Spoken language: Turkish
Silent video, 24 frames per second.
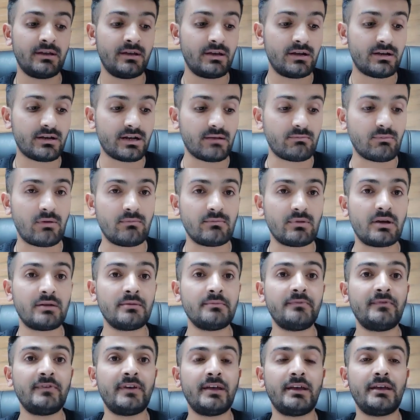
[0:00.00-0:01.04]
tamamlanıp
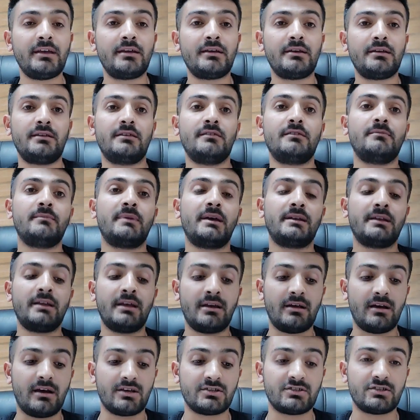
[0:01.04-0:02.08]
ve hizmete
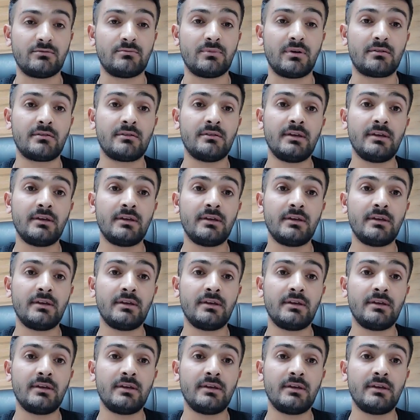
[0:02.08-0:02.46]
açılması.